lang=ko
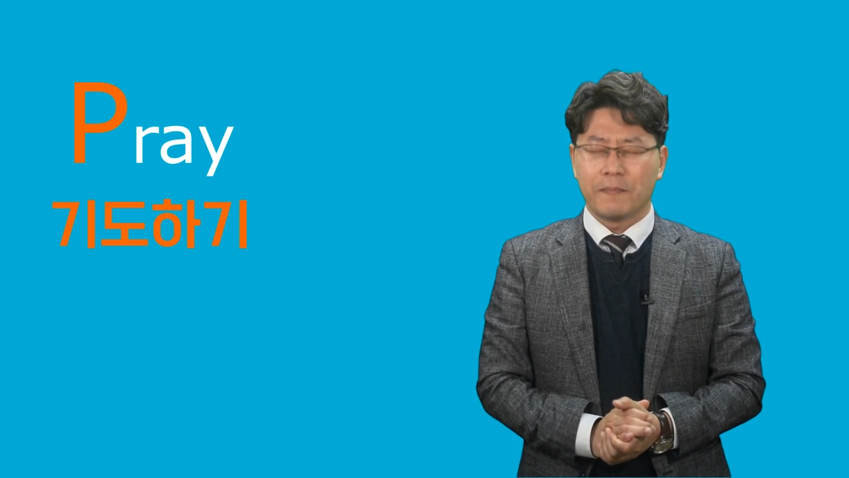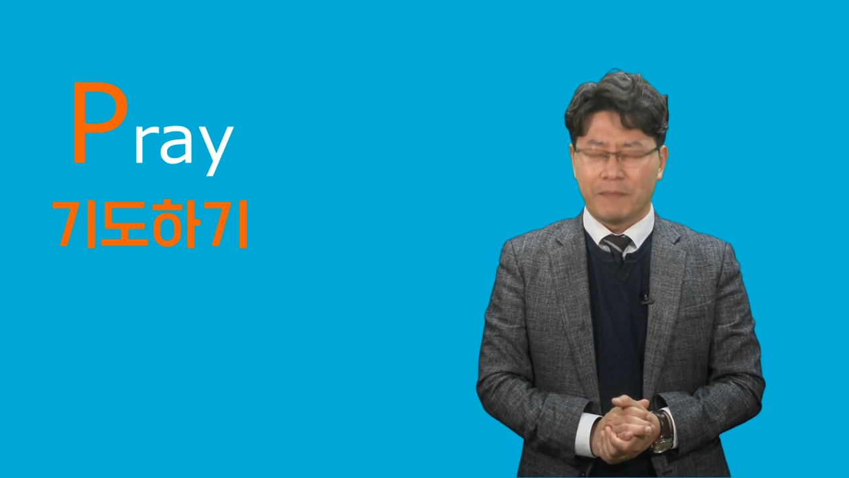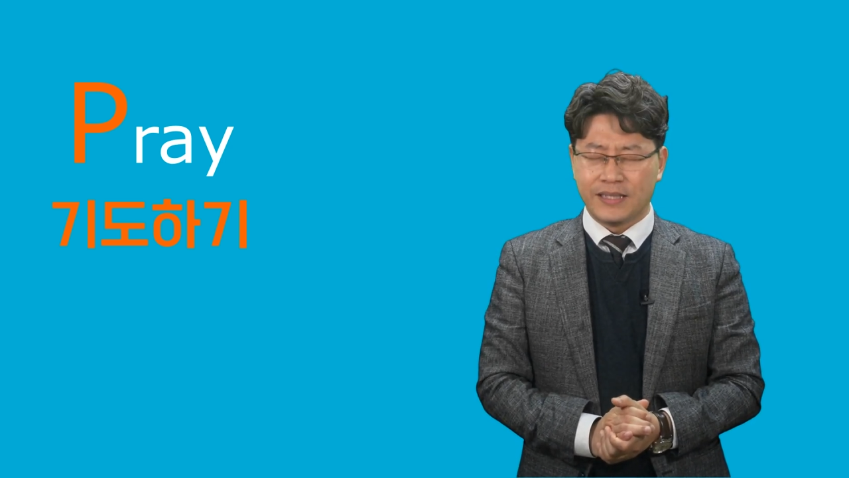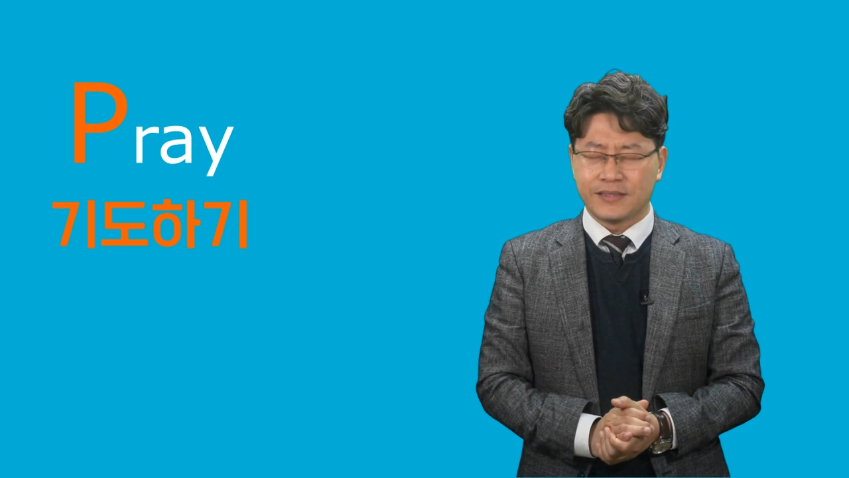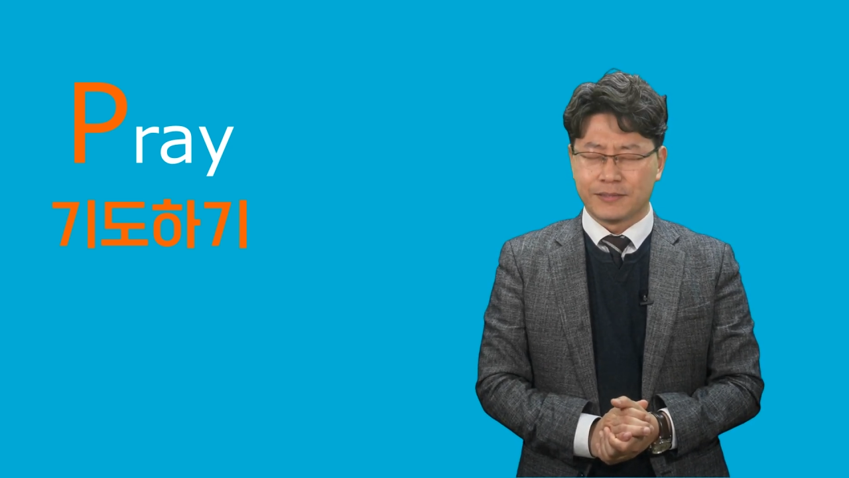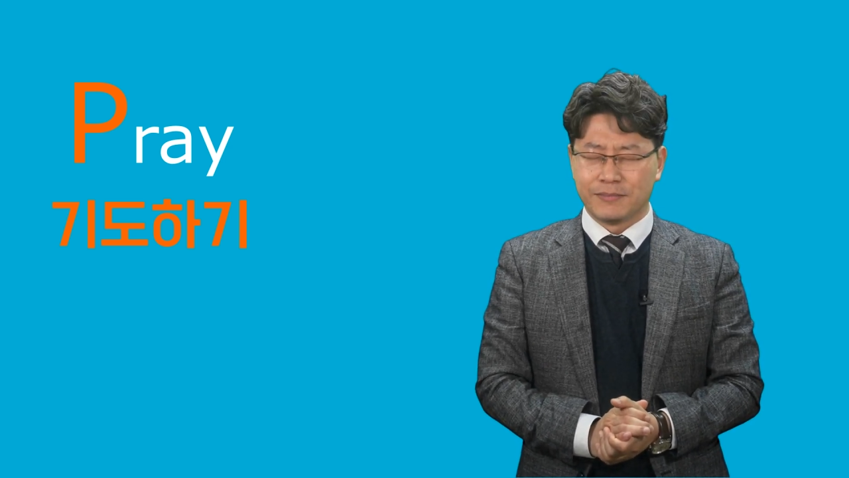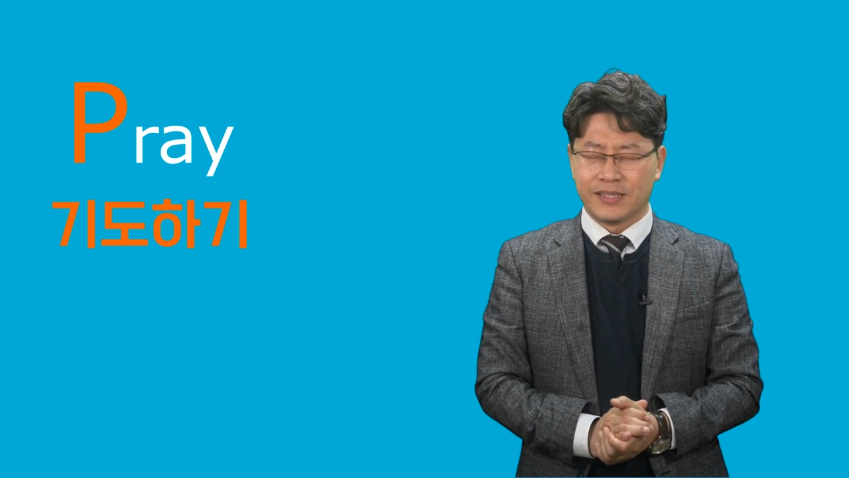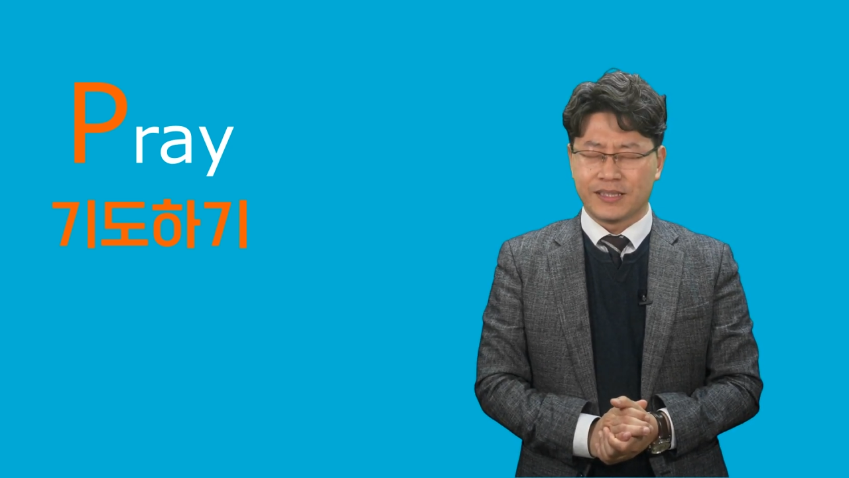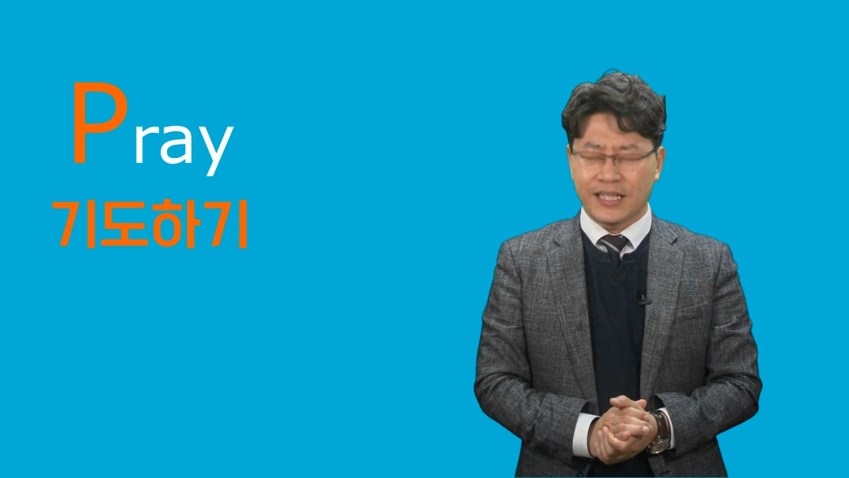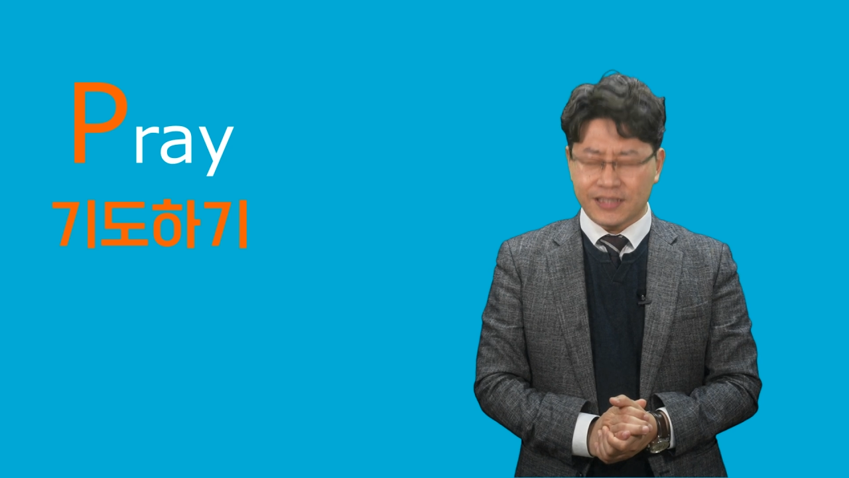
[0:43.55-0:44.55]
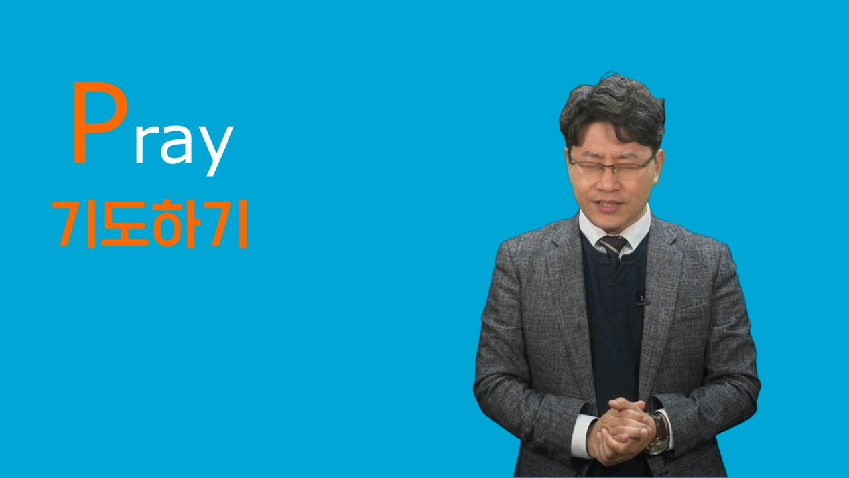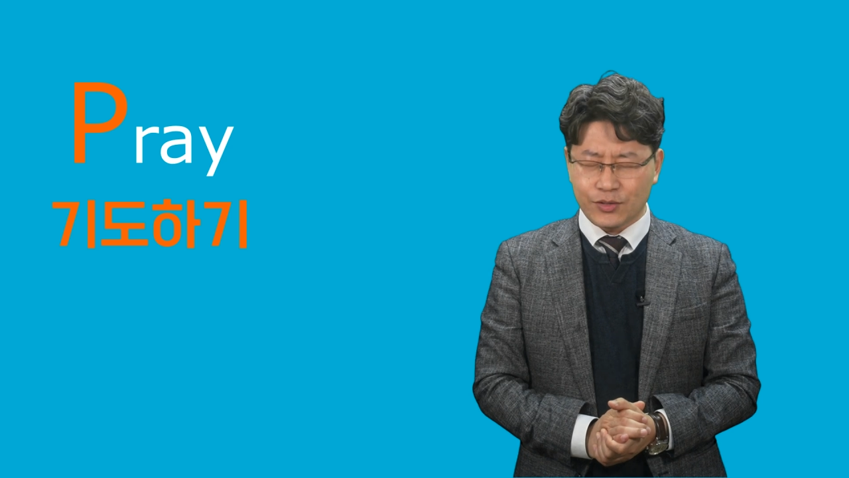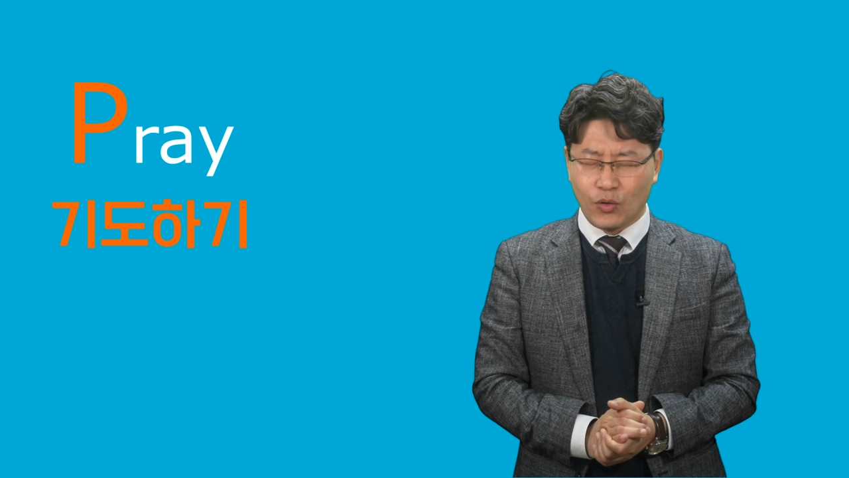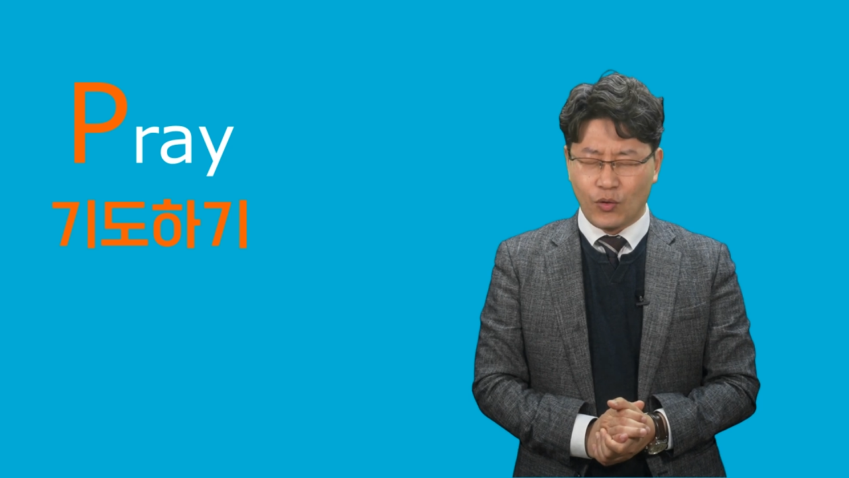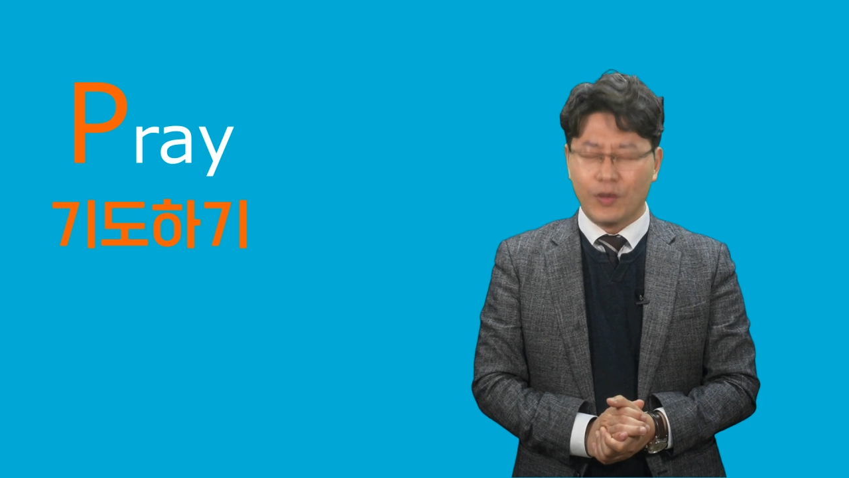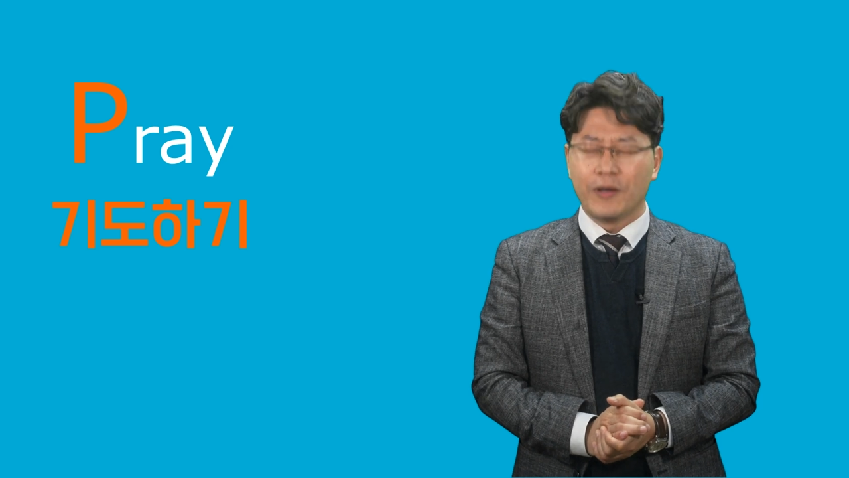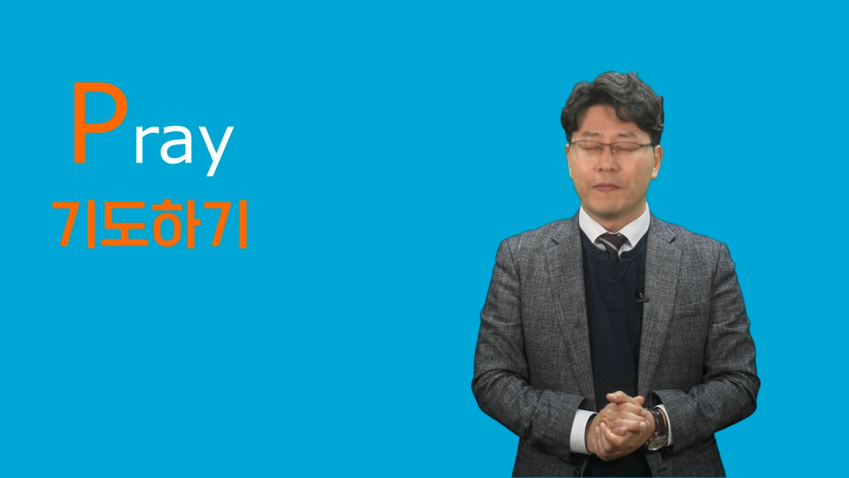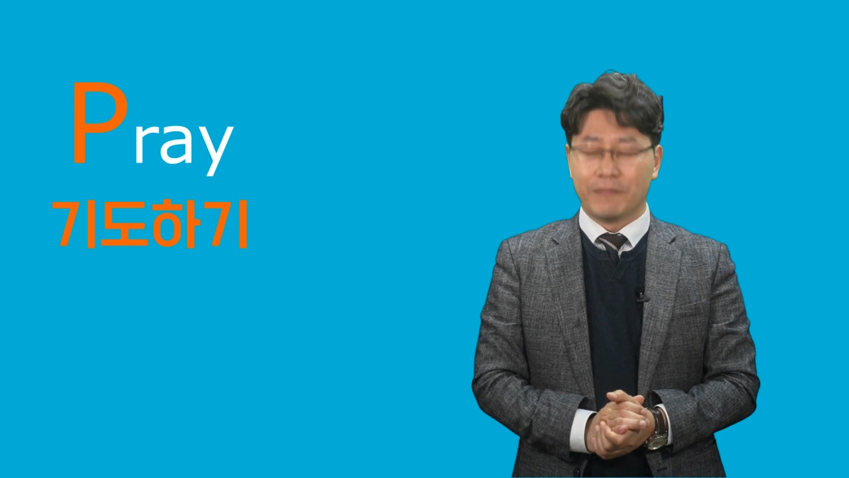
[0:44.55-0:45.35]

말씀을 깨닫고,